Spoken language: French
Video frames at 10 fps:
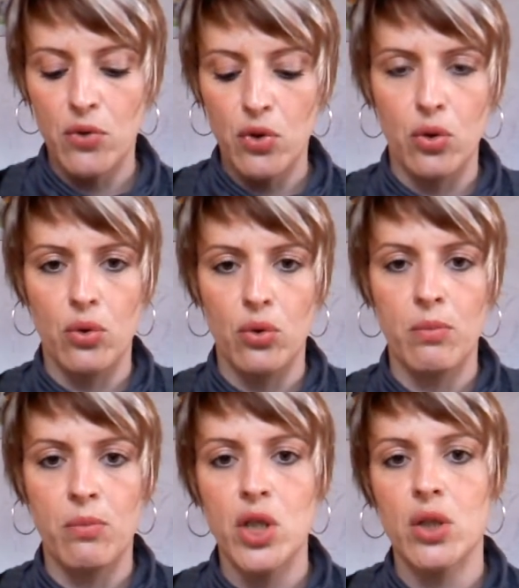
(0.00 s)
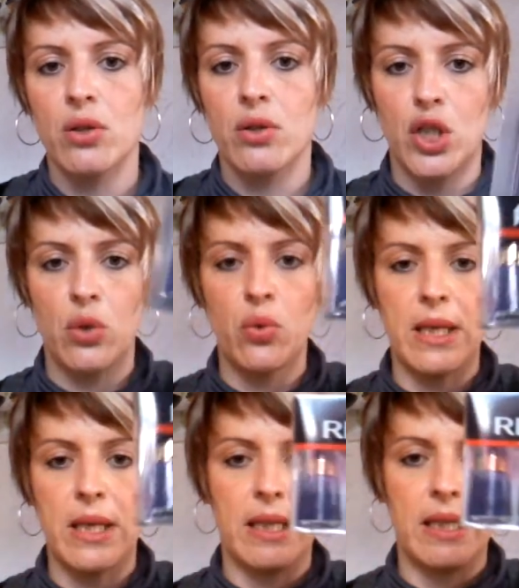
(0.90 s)
Euh, j'ai vu que
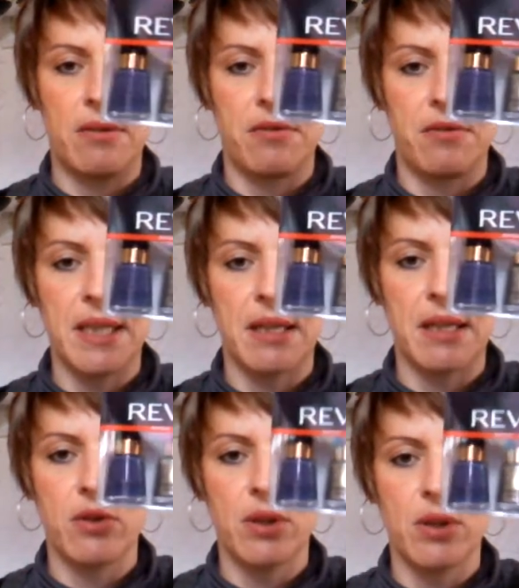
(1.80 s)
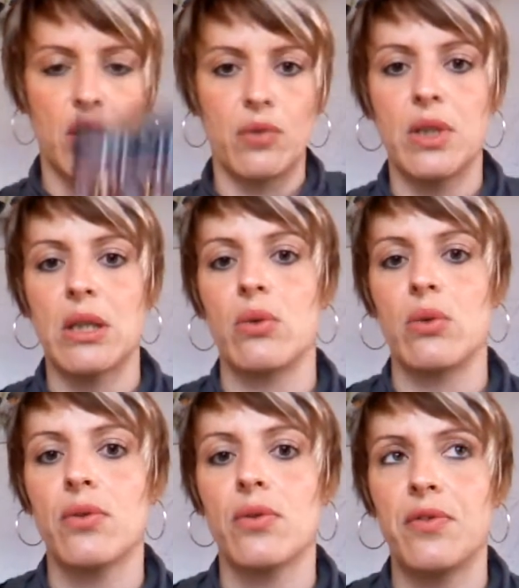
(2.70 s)
moi j'ai eu les derniers
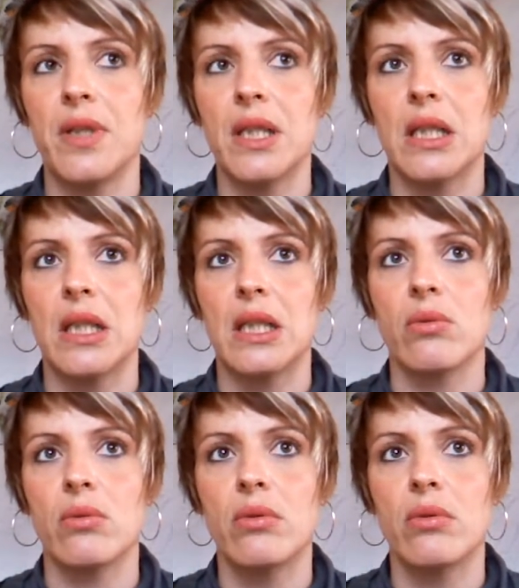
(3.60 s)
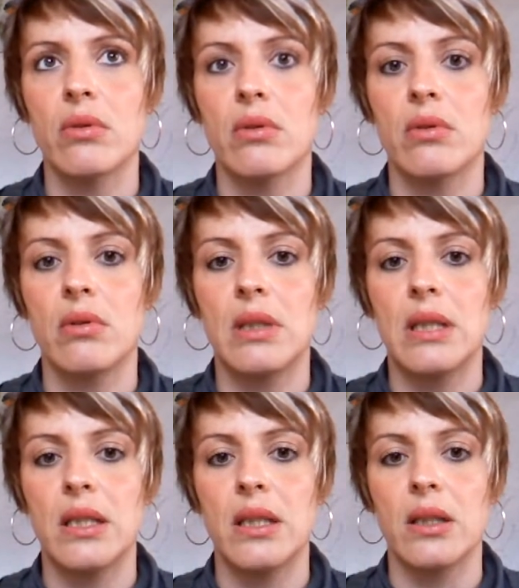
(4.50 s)
Revlon et j'ai vu qu'il y a eu d'autres filles qui ont
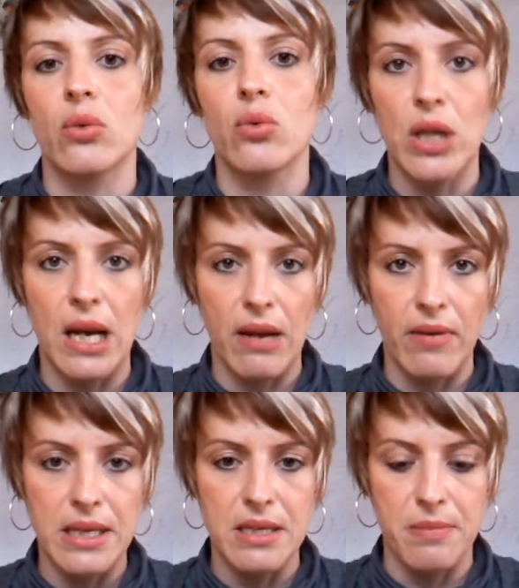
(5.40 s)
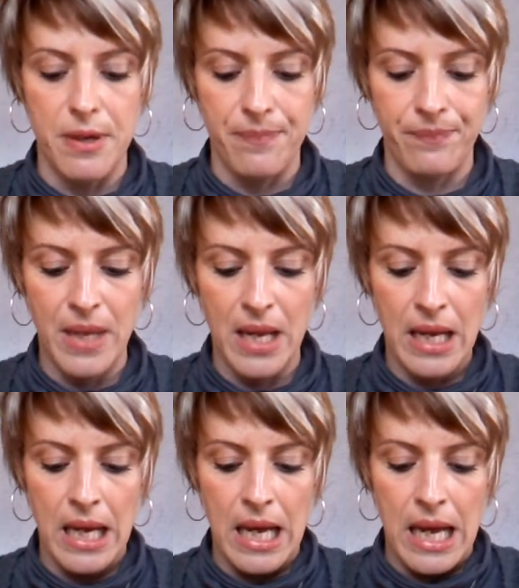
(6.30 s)
eu euh, les rouges à lèvres
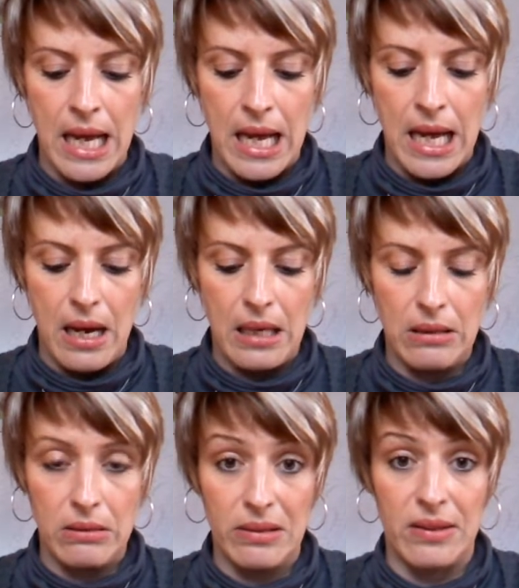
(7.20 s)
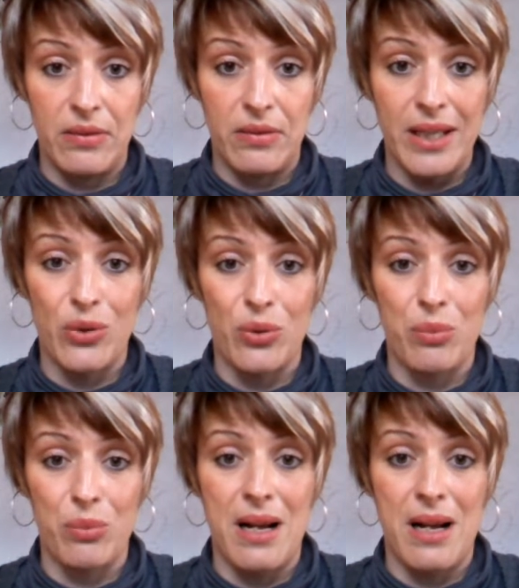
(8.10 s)
Agnès B. Alors
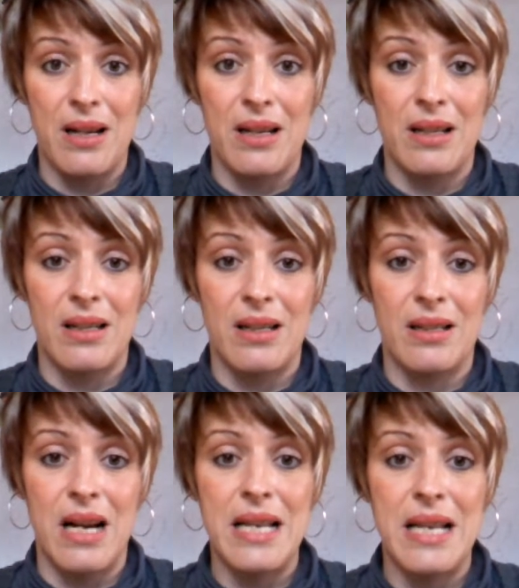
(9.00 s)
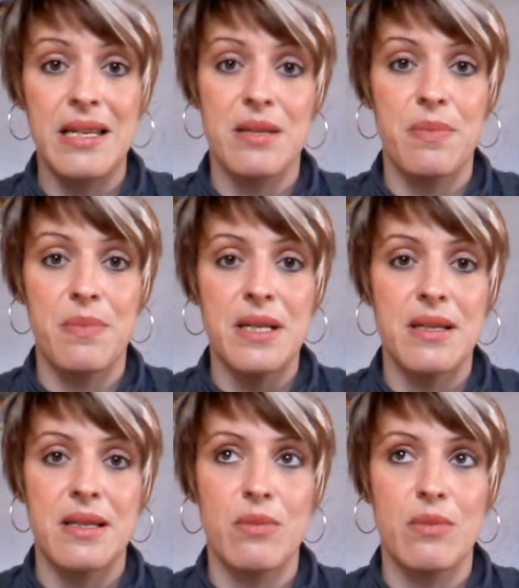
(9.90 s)
c'est vrai que ben
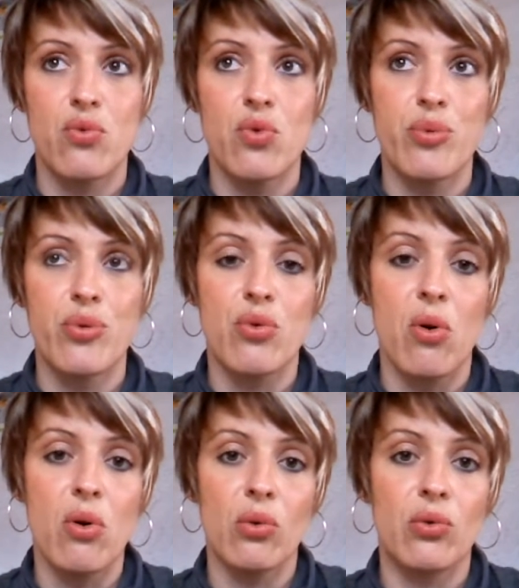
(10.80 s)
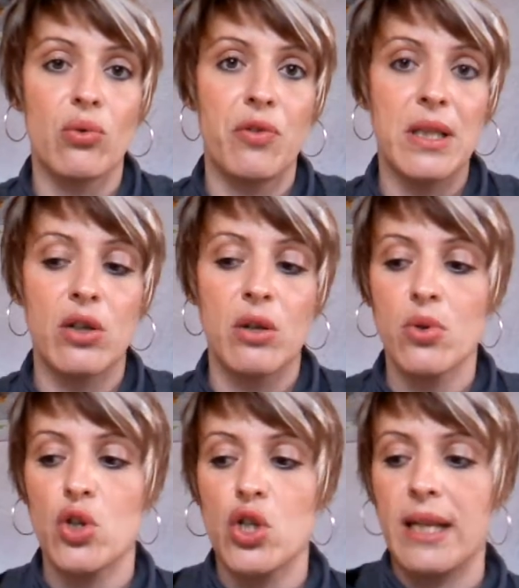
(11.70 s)
Agnès B c'est beaucoup plus courant
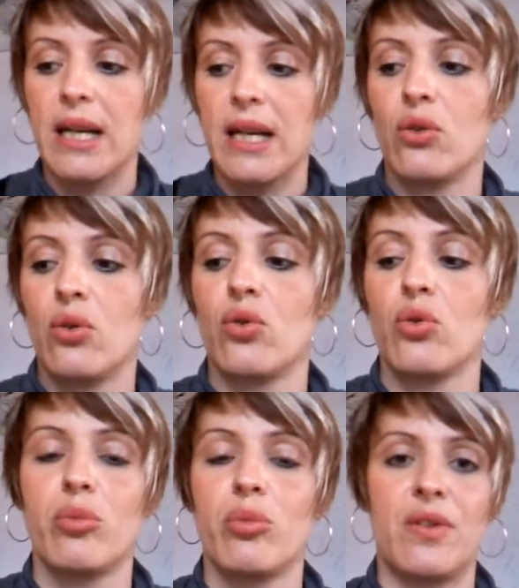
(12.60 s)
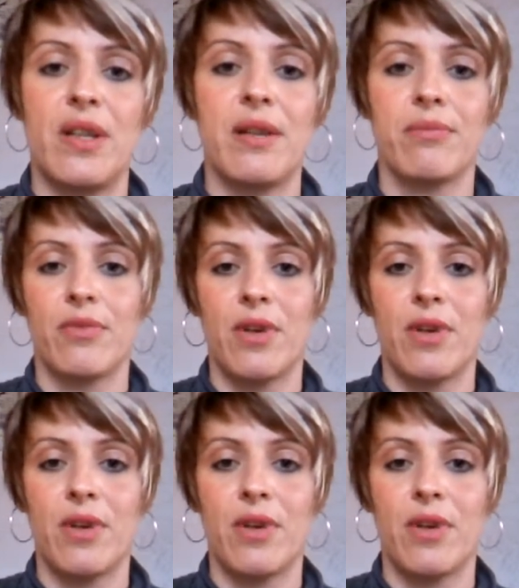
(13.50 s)
quand on fait une commande chez les créateurs de